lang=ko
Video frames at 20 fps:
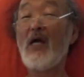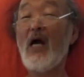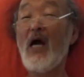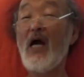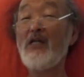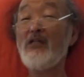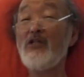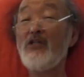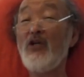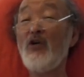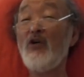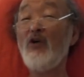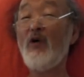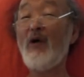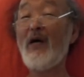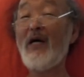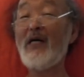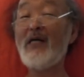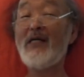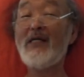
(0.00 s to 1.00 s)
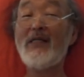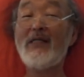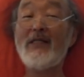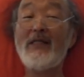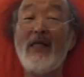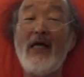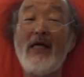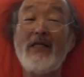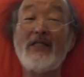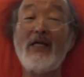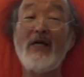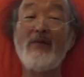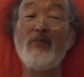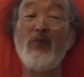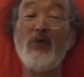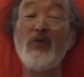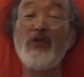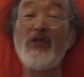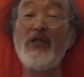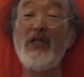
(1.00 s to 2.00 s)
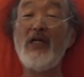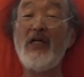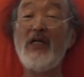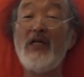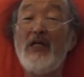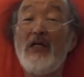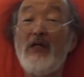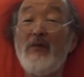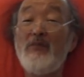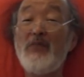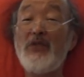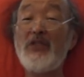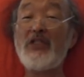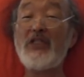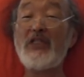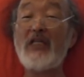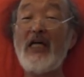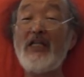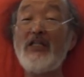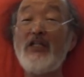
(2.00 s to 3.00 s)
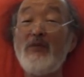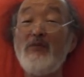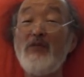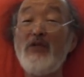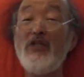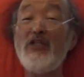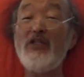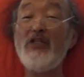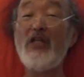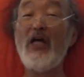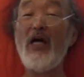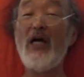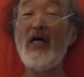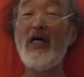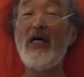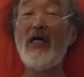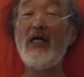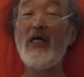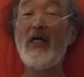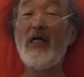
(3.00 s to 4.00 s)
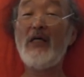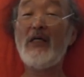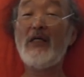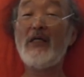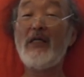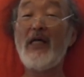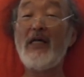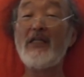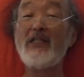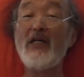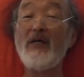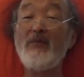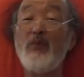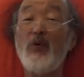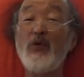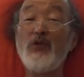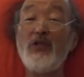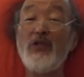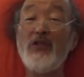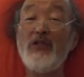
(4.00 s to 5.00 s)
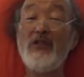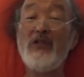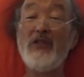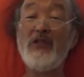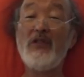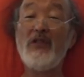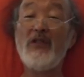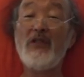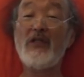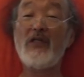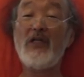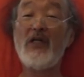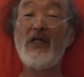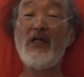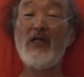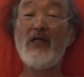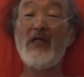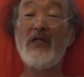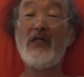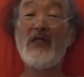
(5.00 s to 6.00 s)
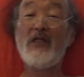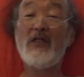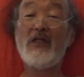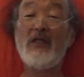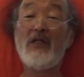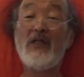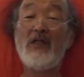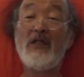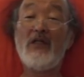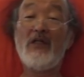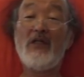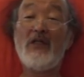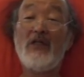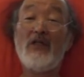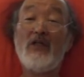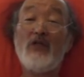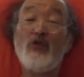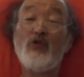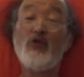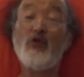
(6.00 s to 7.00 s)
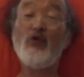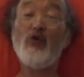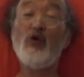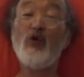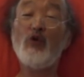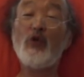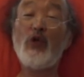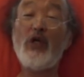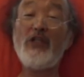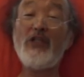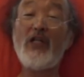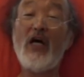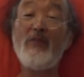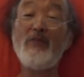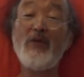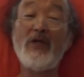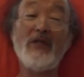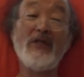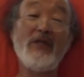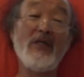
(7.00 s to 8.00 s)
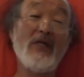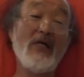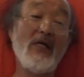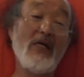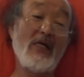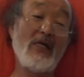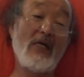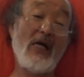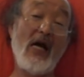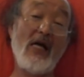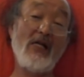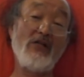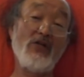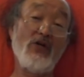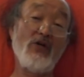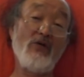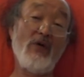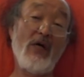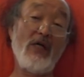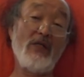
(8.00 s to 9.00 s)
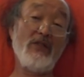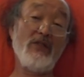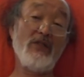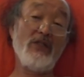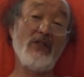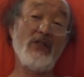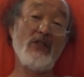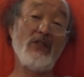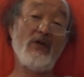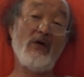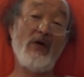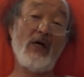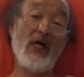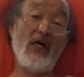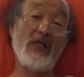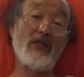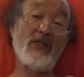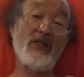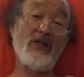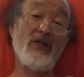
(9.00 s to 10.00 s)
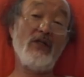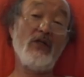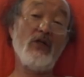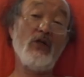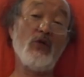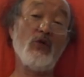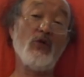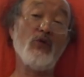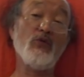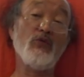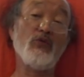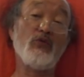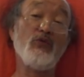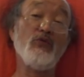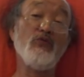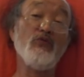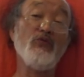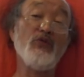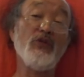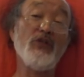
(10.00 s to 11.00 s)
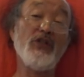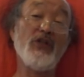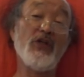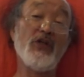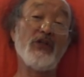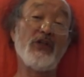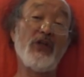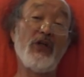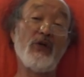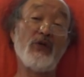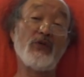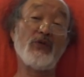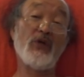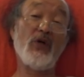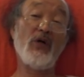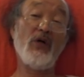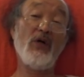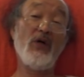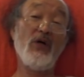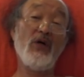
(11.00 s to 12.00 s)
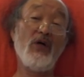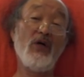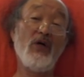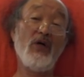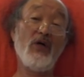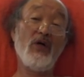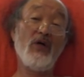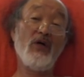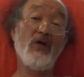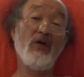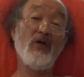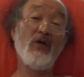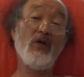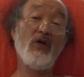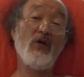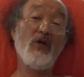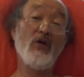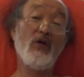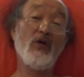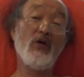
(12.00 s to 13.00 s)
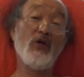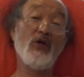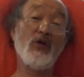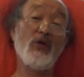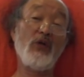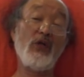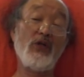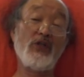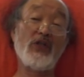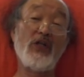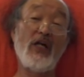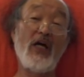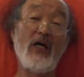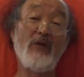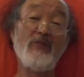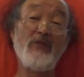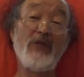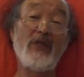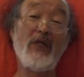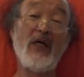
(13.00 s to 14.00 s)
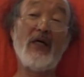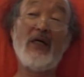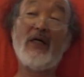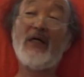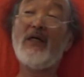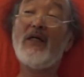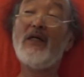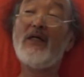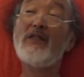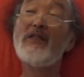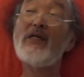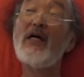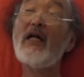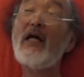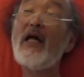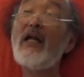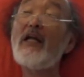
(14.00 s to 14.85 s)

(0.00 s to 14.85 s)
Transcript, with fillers: 간경화 와 대상포진에 비슷한 점이 있는데 대상포진은 이렇게 줄로 된다면 간경화는 이와 같은 둥근 형태로서 어, 되어져 나갑니다. 잘